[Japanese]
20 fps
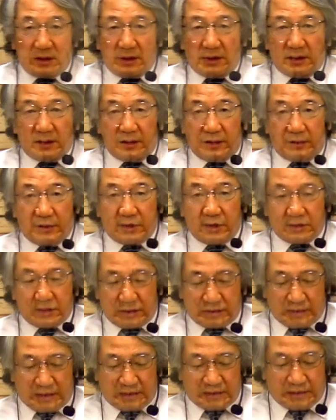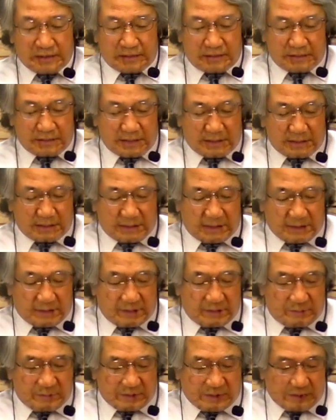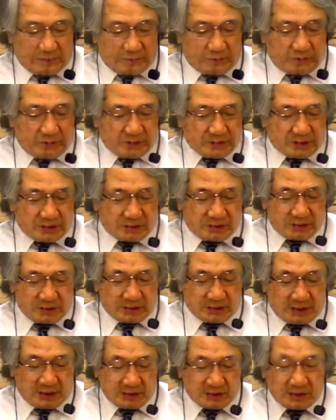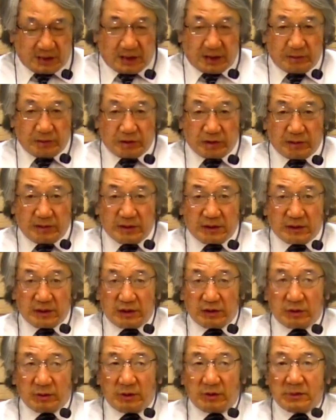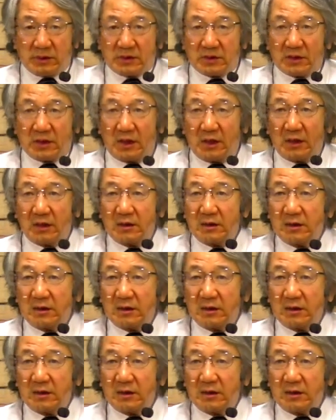えー、私たちを愛して10時間にかかり3日目のラたタに期待しながら御言葉に行きたいと思いますが